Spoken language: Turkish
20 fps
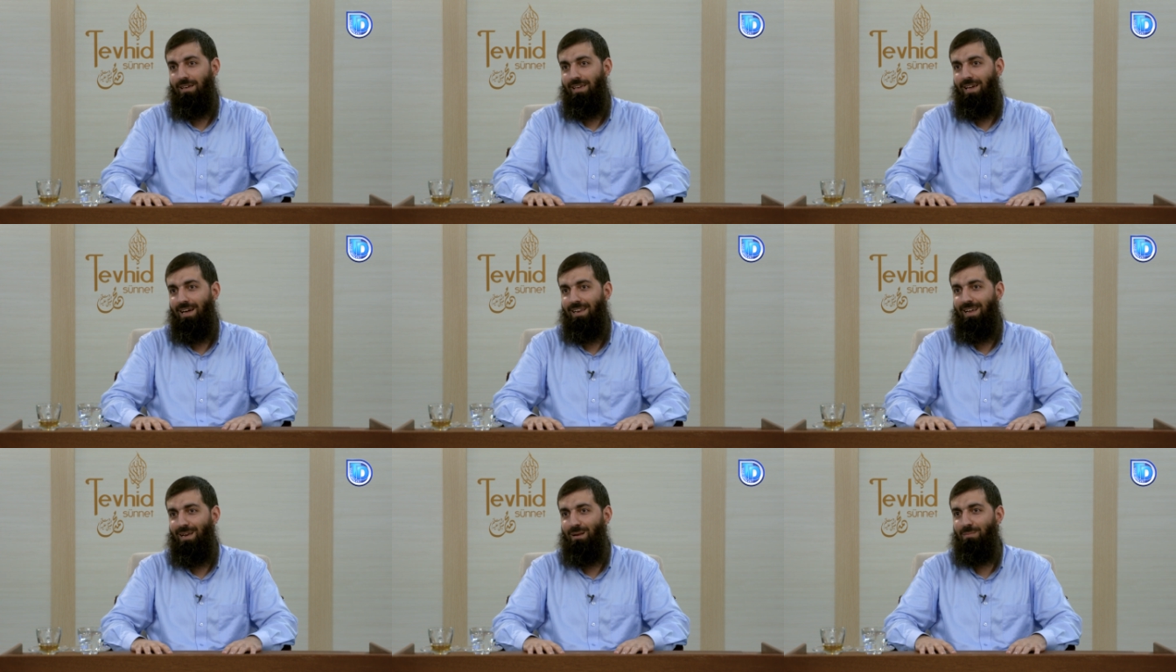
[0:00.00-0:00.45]

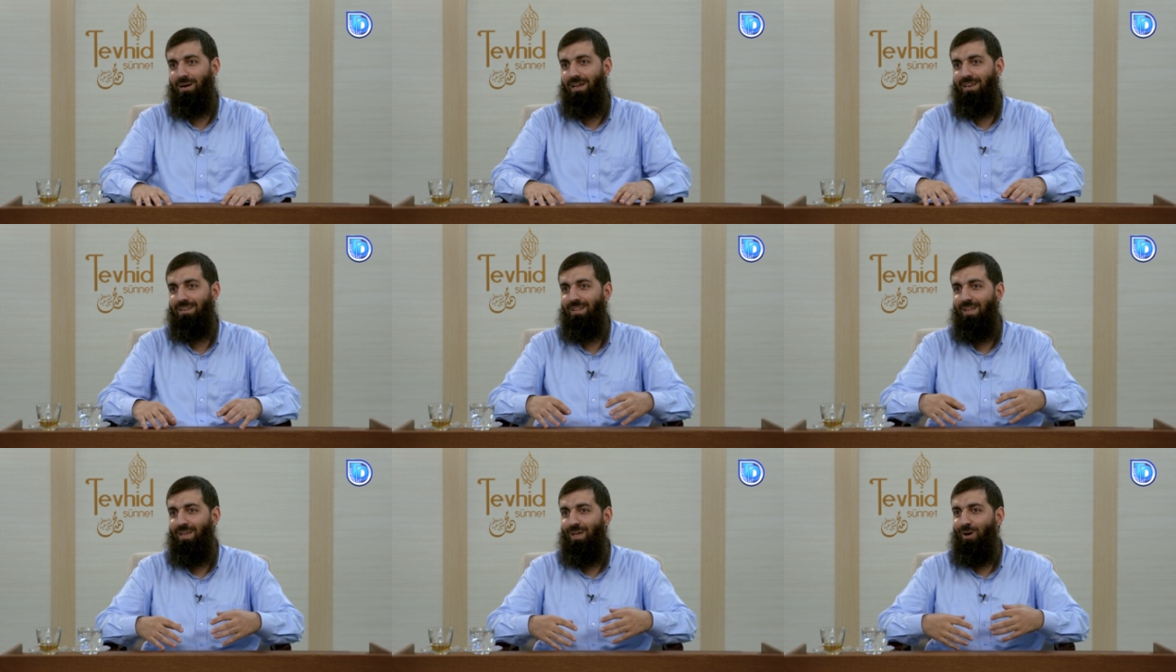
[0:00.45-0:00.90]
Yani hani
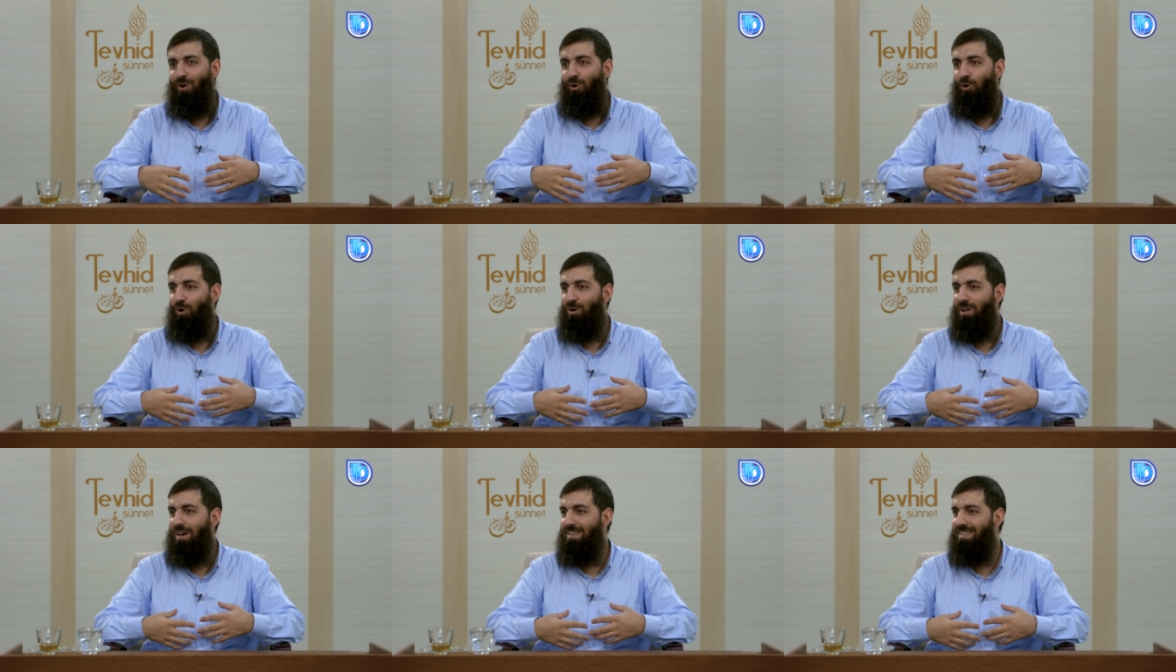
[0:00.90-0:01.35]
ben
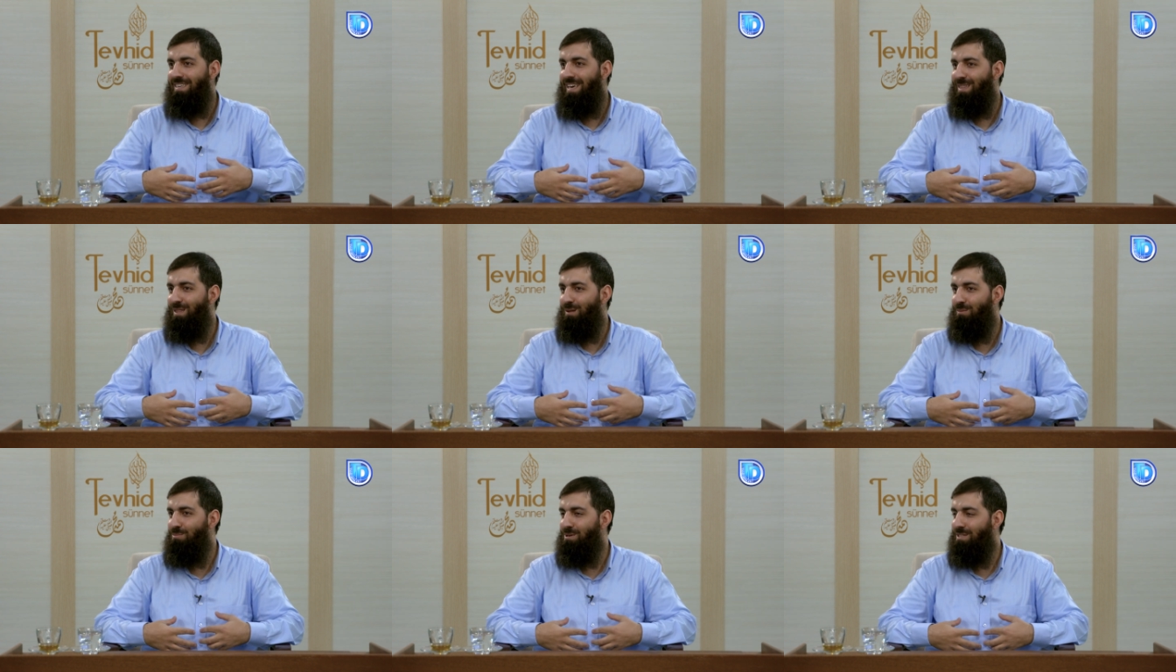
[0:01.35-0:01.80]
olayın
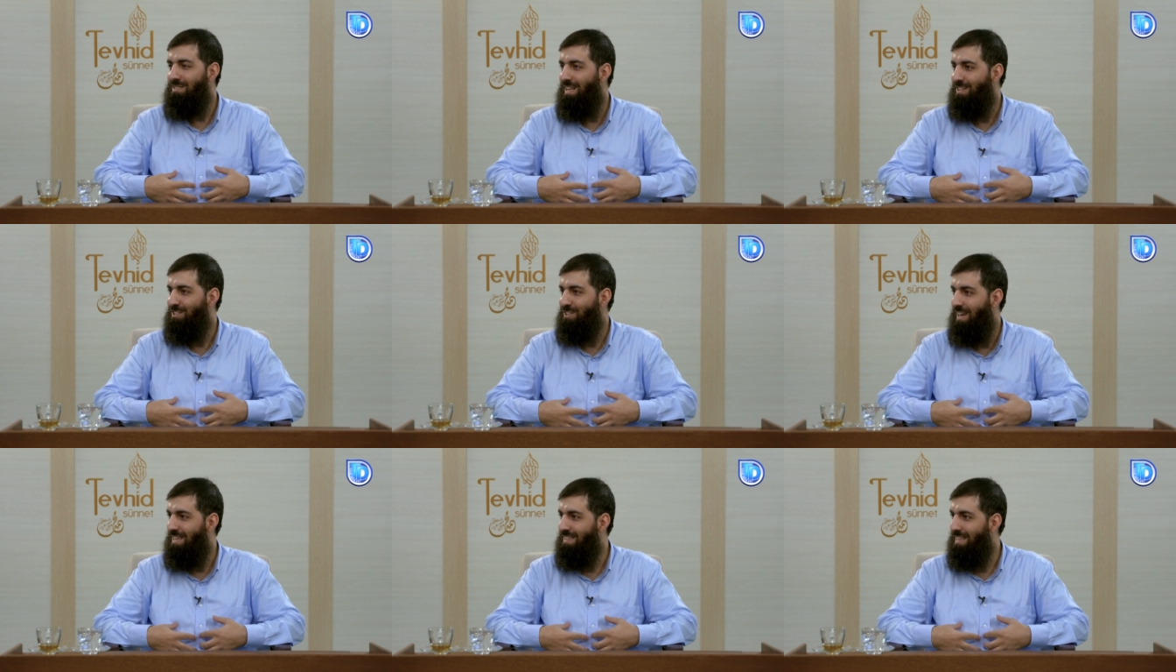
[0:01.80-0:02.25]
kendim
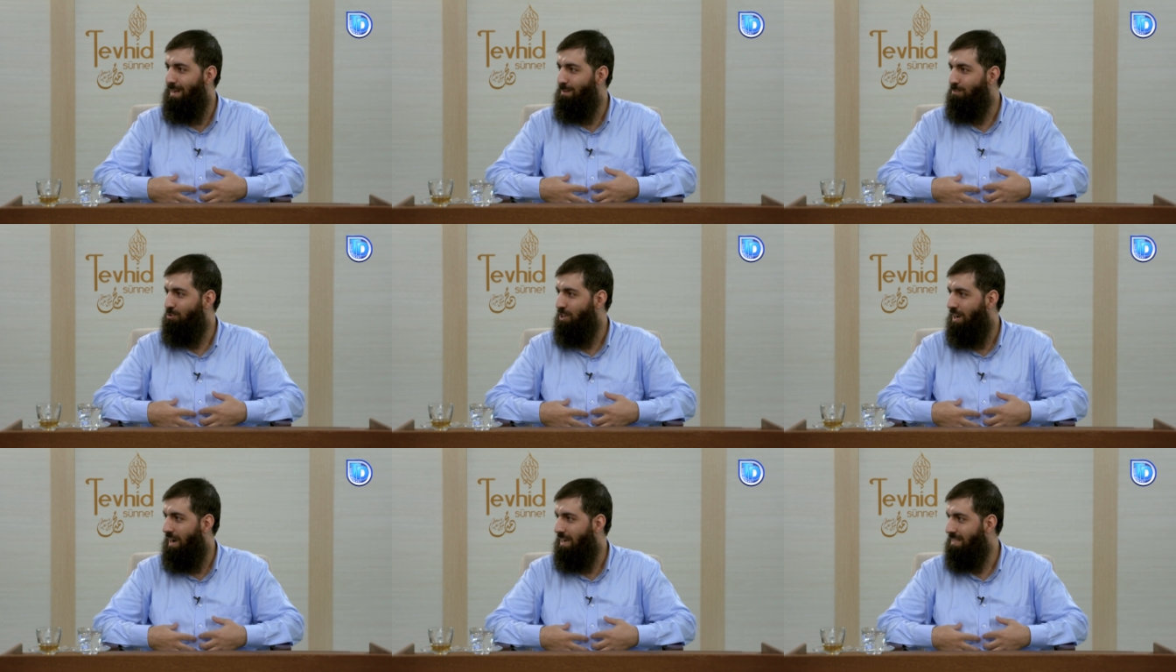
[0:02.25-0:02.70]
bizzat şey
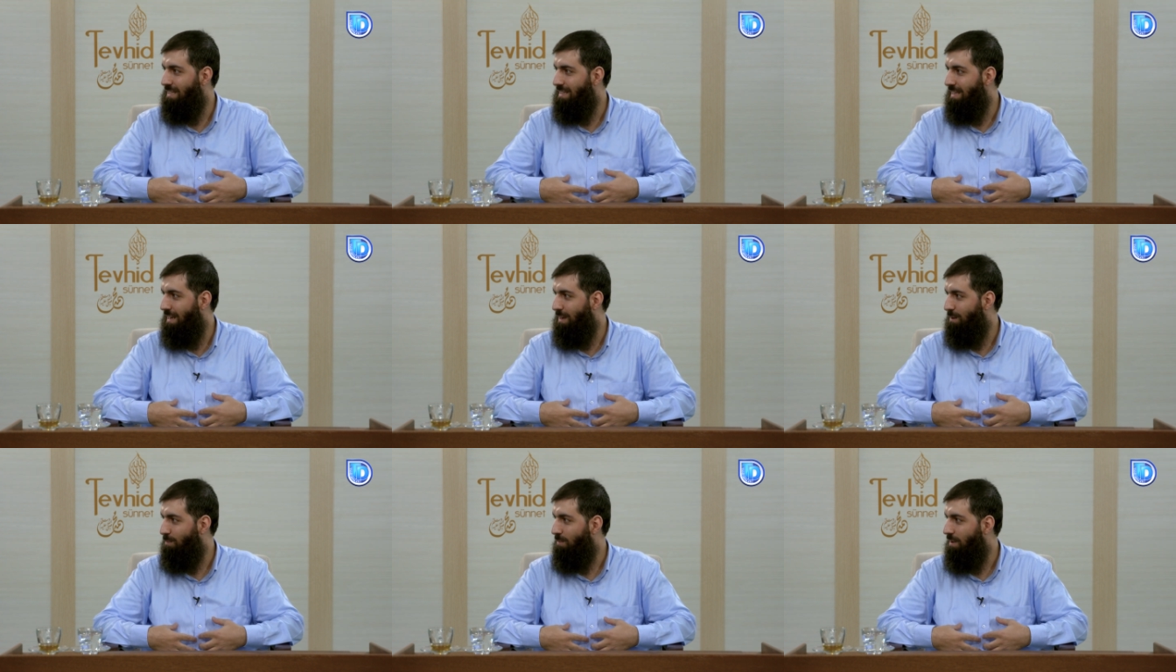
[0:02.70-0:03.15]
değilim, şahidi
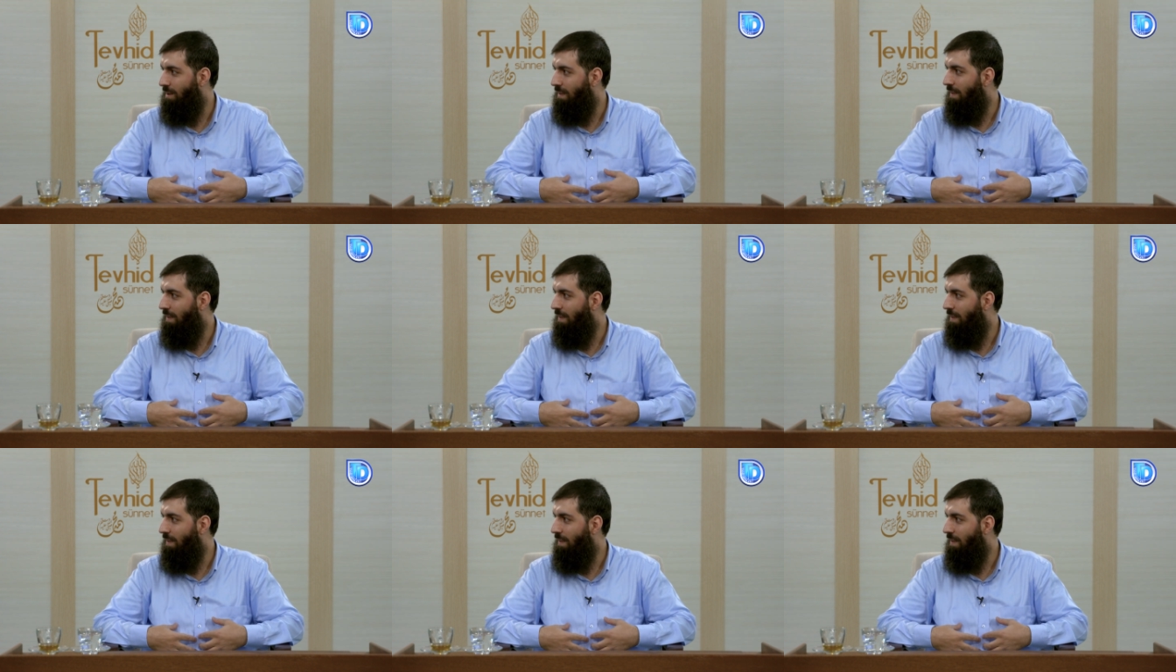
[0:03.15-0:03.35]
değilim.